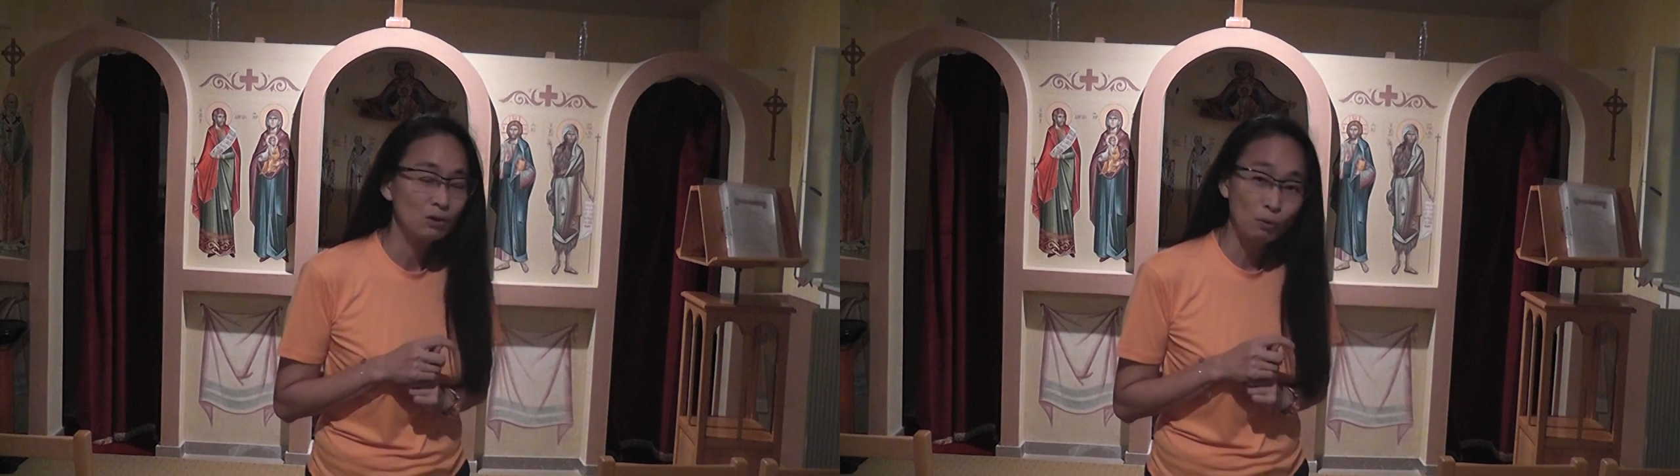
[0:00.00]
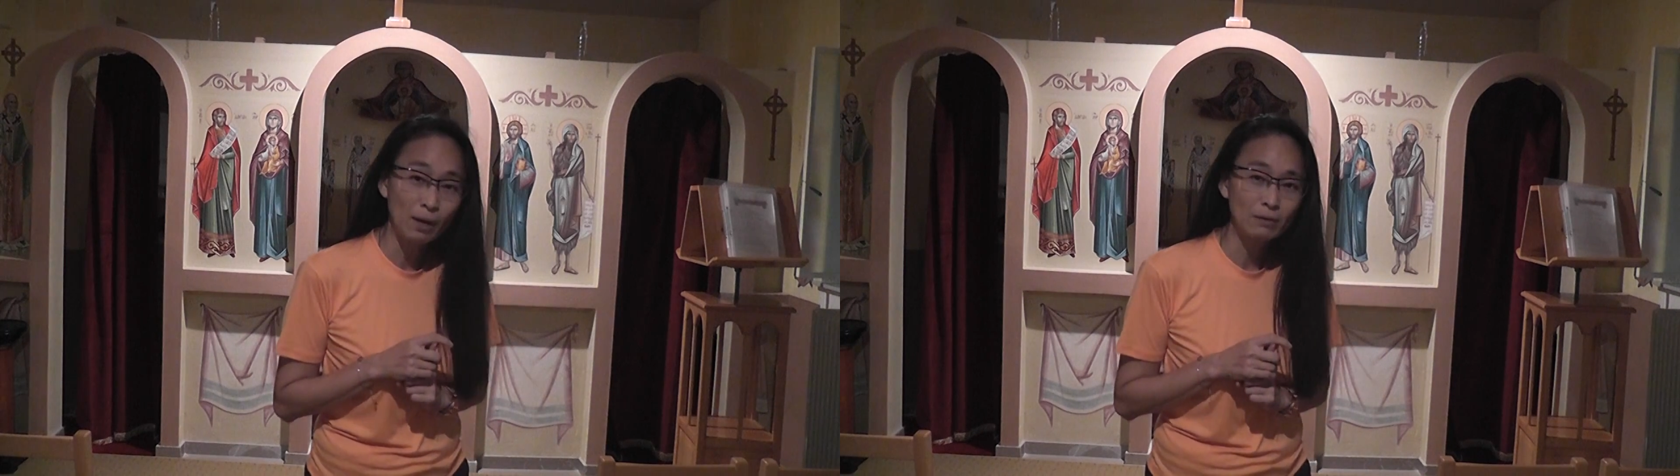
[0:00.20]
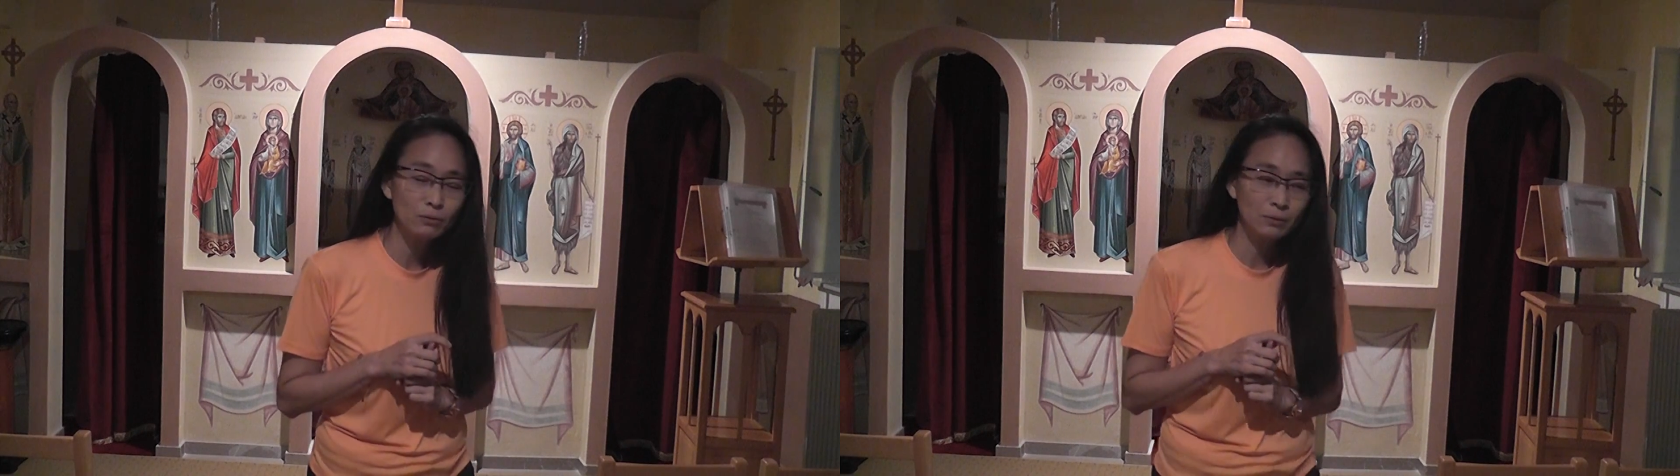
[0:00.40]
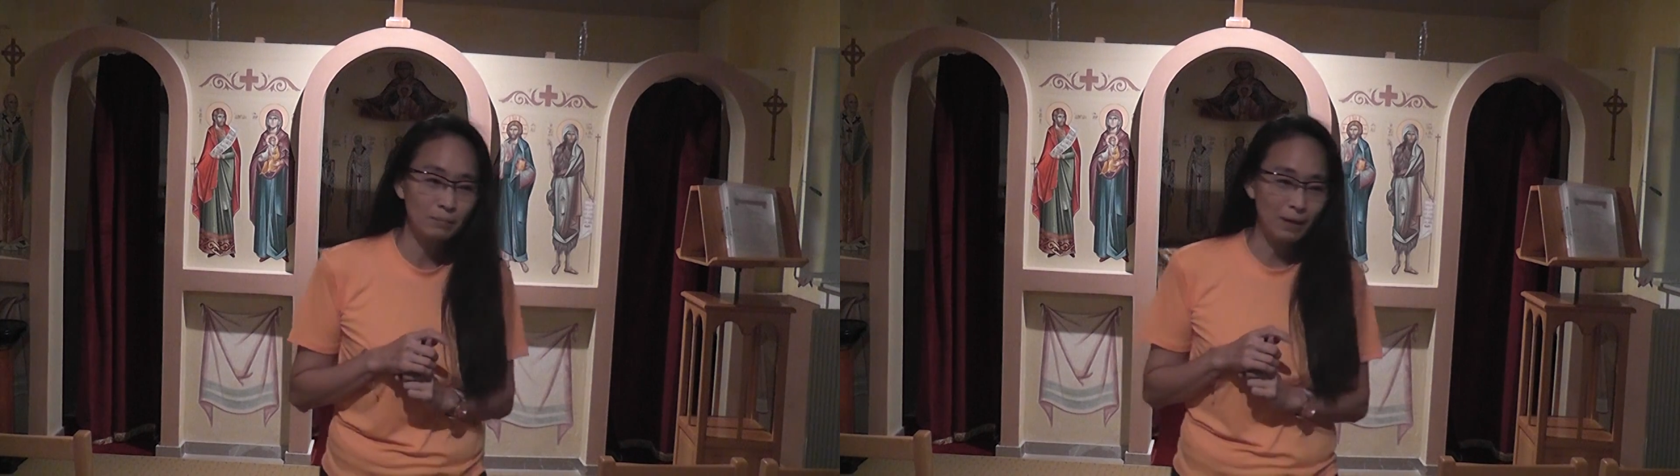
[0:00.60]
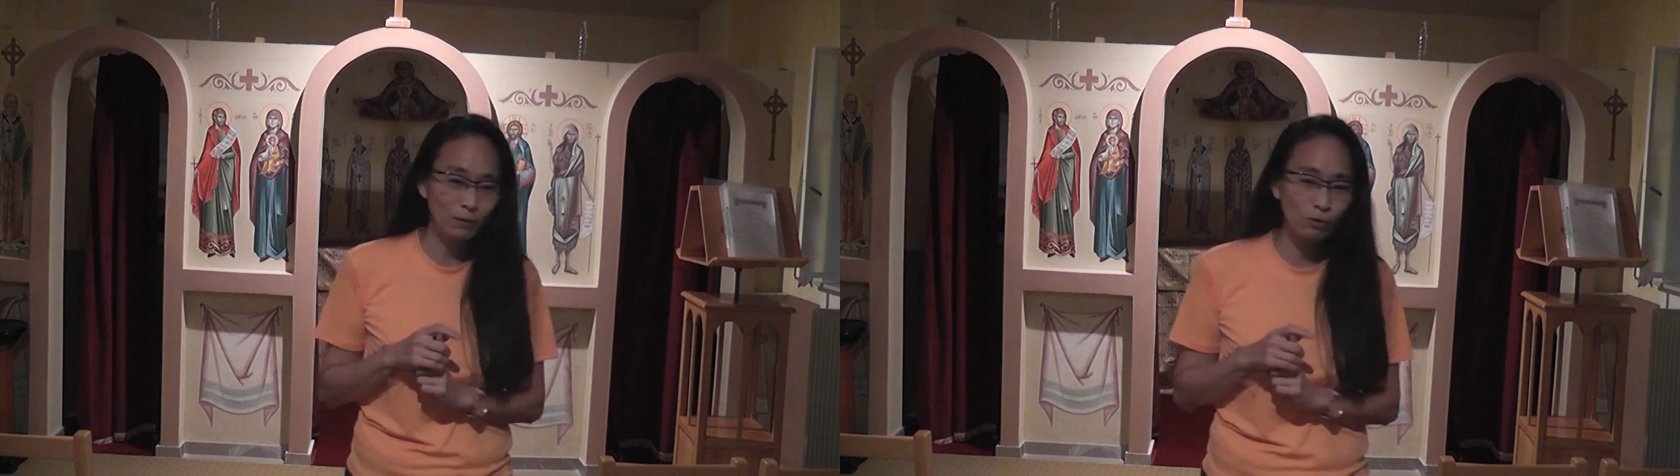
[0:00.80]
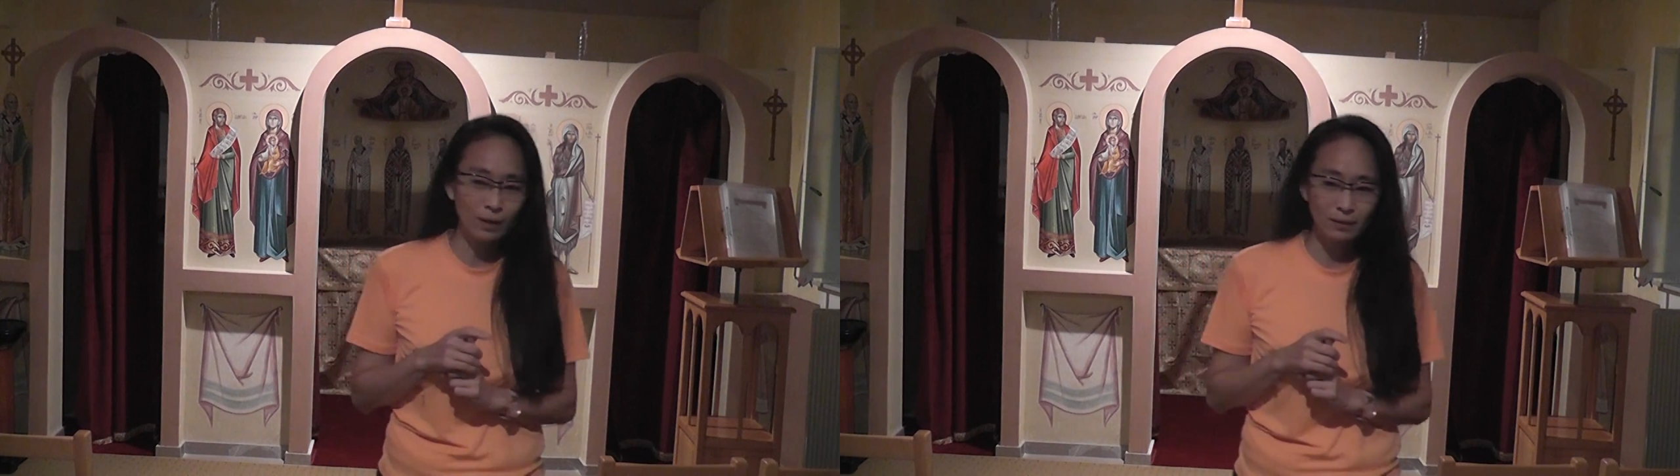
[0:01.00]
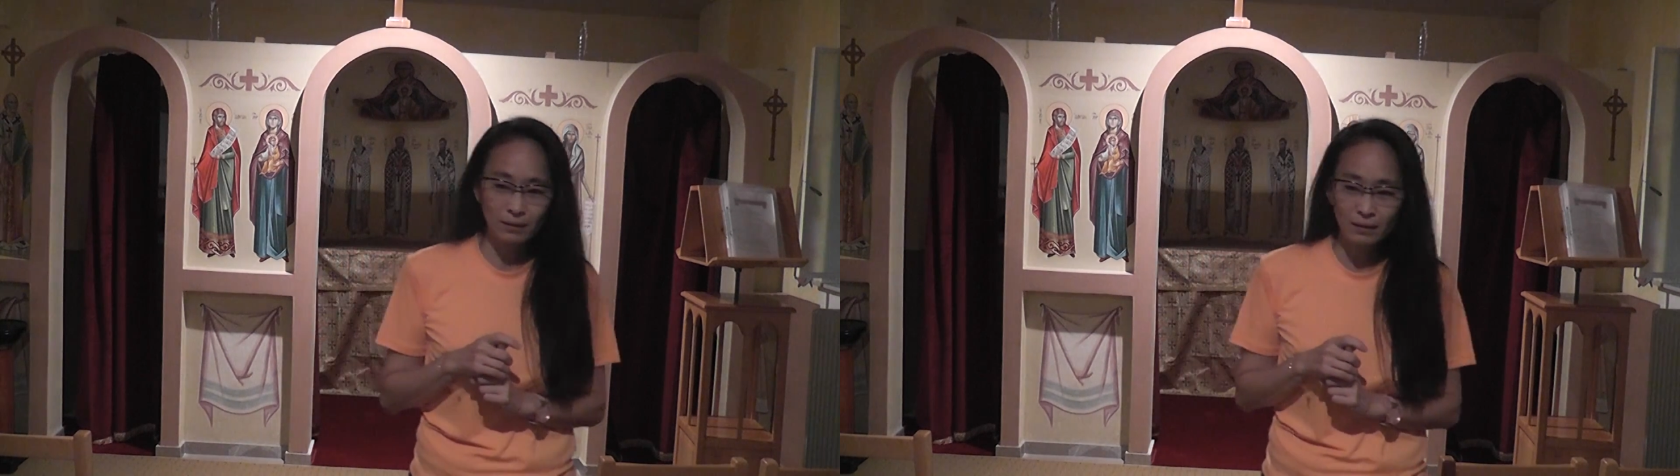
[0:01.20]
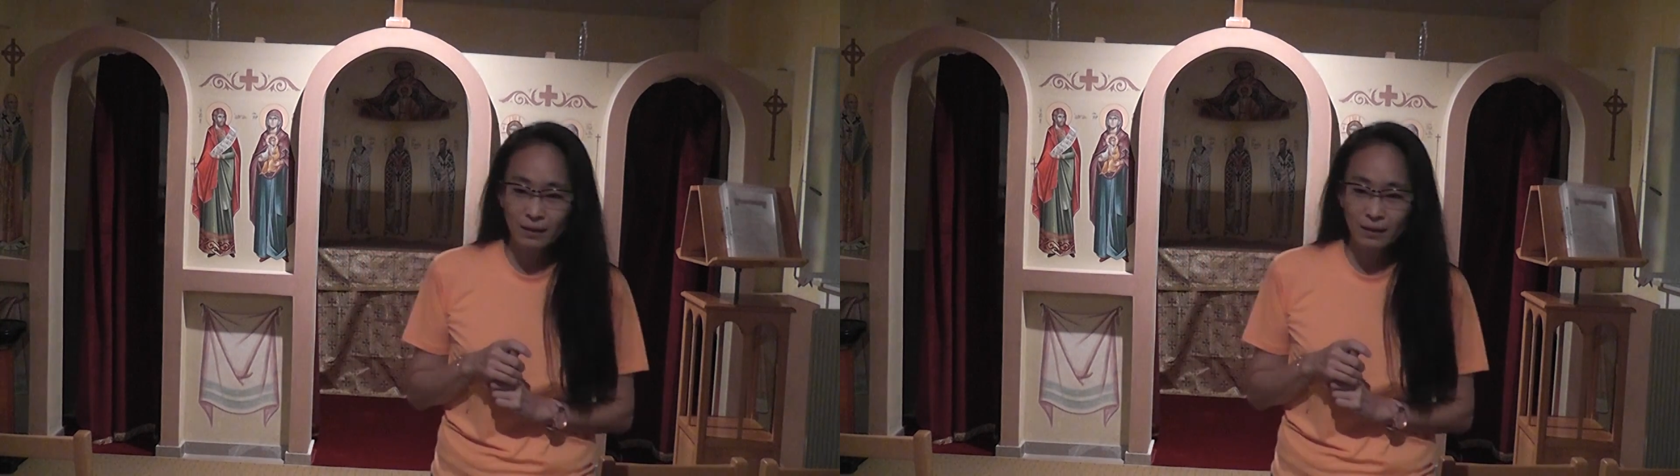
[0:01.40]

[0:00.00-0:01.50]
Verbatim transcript: 还录的蛮快的，